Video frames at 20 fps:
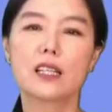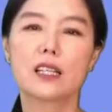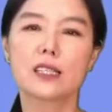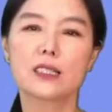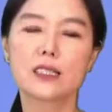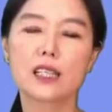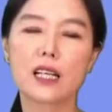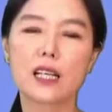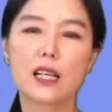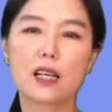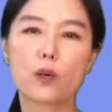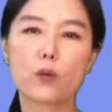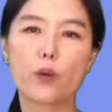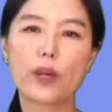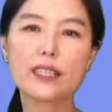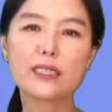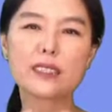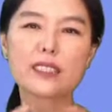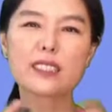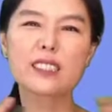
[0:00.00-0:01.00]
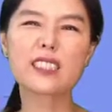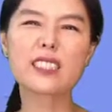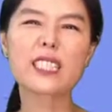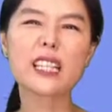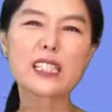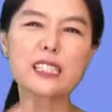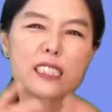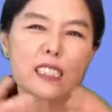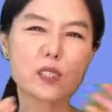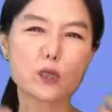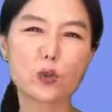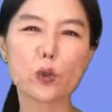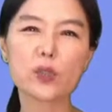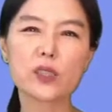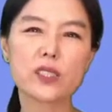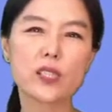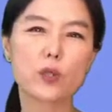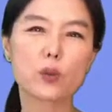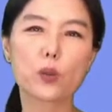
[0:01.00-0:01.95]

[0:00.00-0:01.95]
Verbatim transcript: 자, 웨이스트 시간이나 돈이나